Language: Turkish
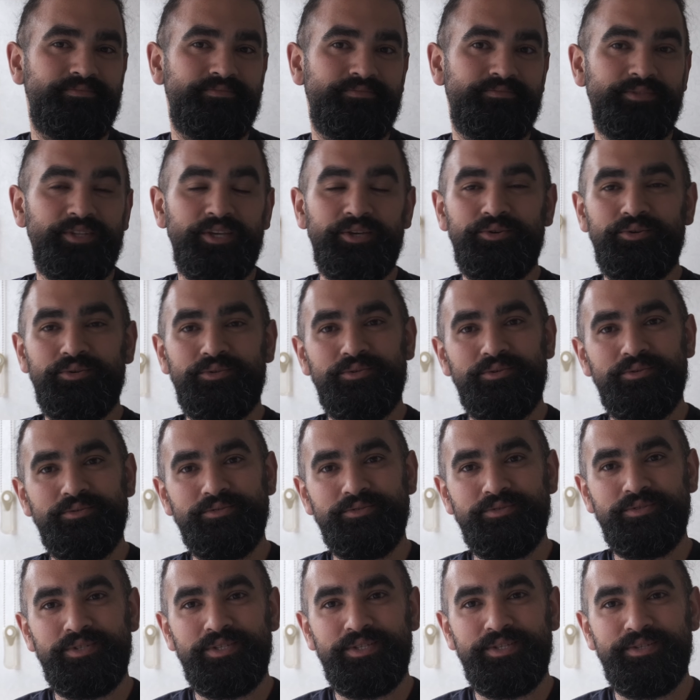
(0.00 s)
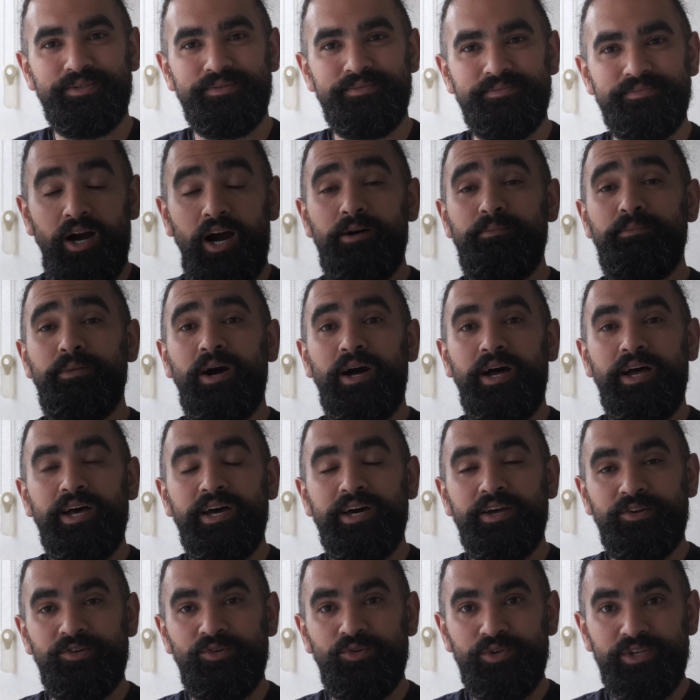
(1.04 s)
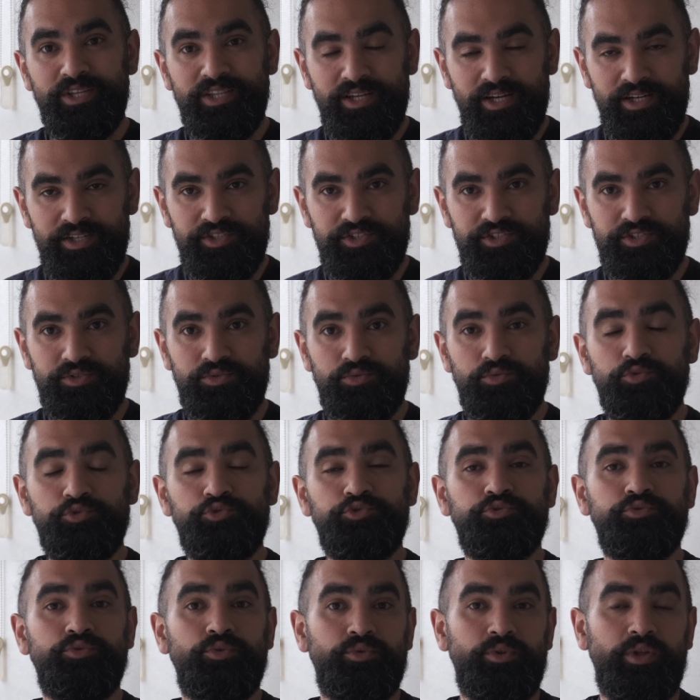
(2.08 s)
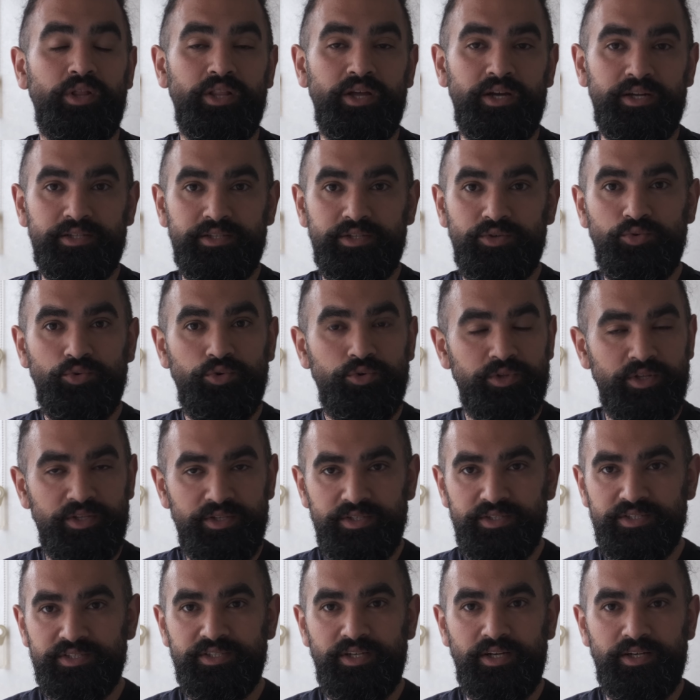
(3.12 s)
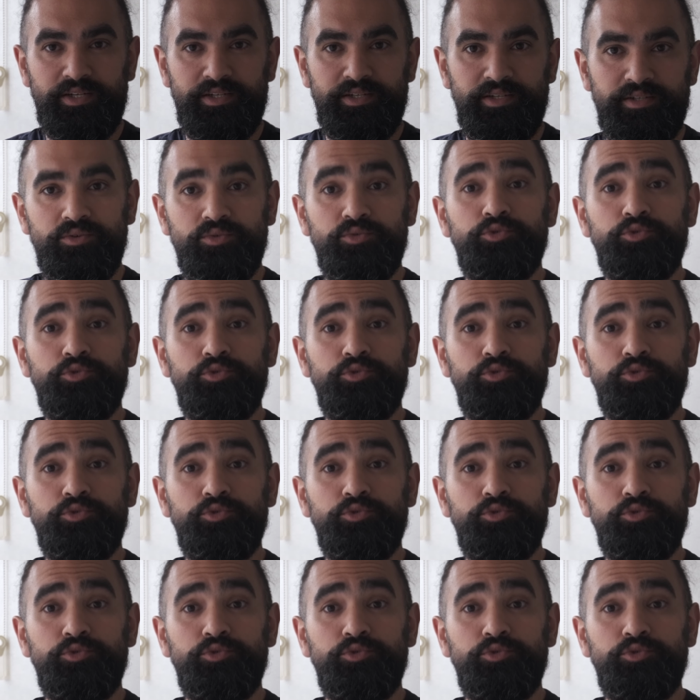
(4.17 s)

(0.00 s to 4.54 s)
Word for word: niye kötü olsun ki? Ama eğer o inancı uç noktalarda kullanırsak,